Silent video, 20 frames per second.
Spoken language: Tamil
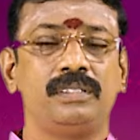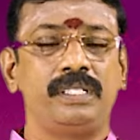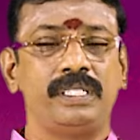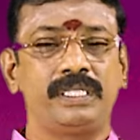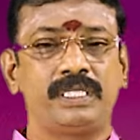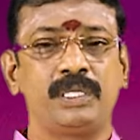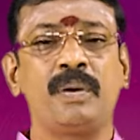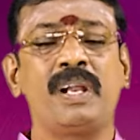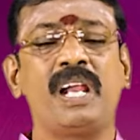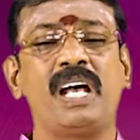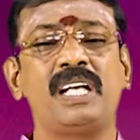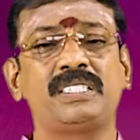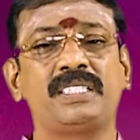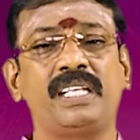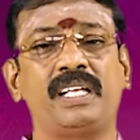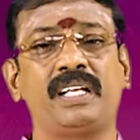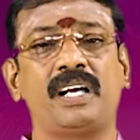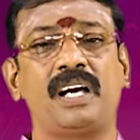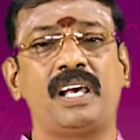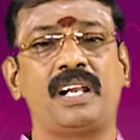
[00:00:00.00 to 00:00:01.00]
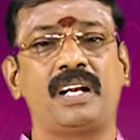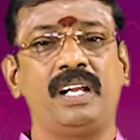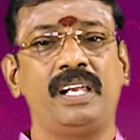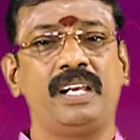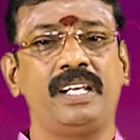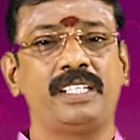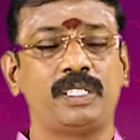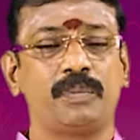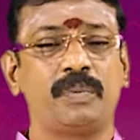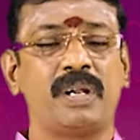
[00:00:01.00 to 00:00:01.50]
ரிஷபராசிக்காரர்களை
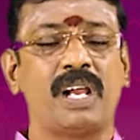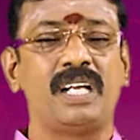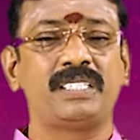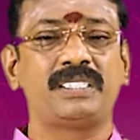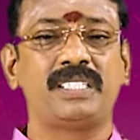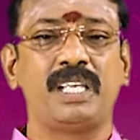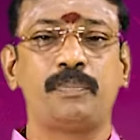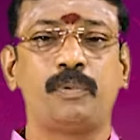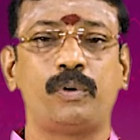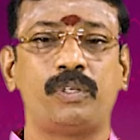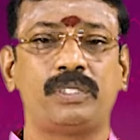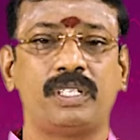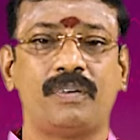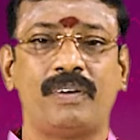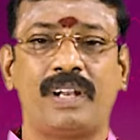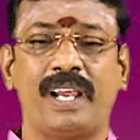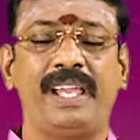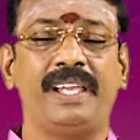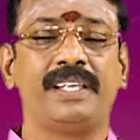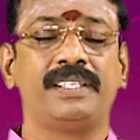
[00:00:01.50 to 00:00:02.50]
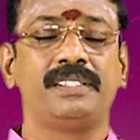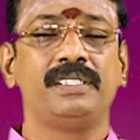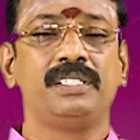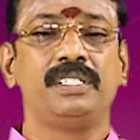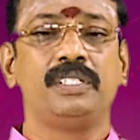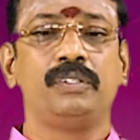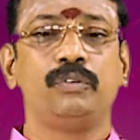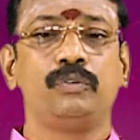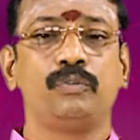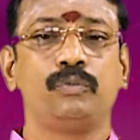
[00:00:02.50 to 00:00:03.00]
ரிஷபராசியை பொறுத்தவரை
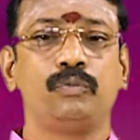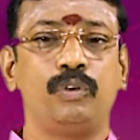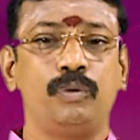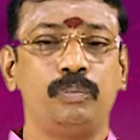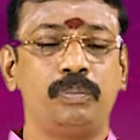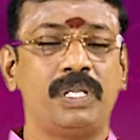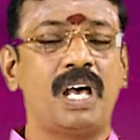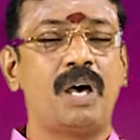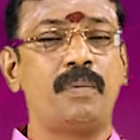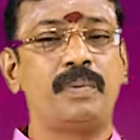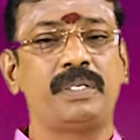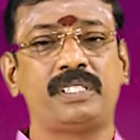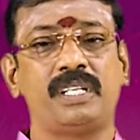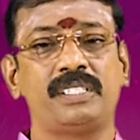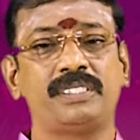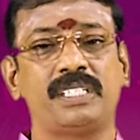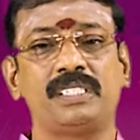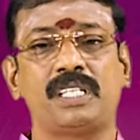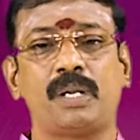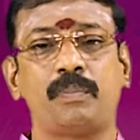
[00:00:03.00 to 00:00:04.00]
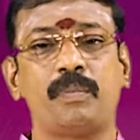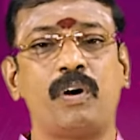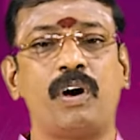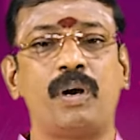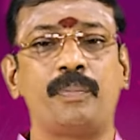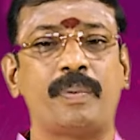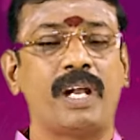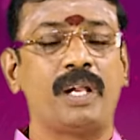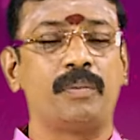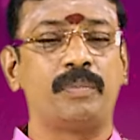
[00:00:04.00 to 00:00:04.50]
ஒன்பதாம் இடத்துல சந்திர
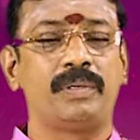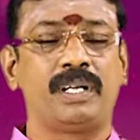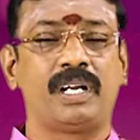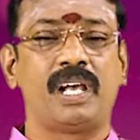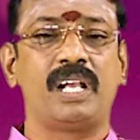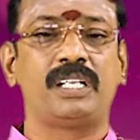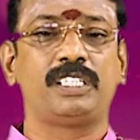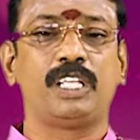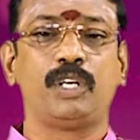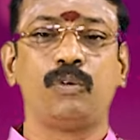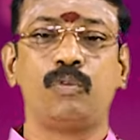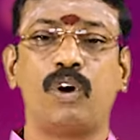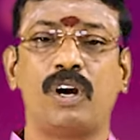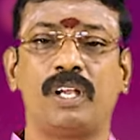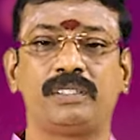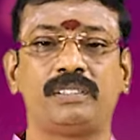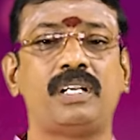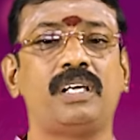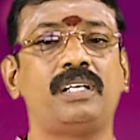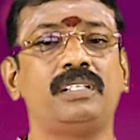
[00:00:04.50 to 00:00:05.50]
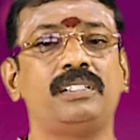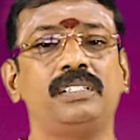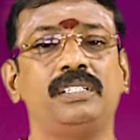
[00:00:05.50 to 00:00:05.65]
பகவான் பயணம் பண்ணுறார் திருவோணத்து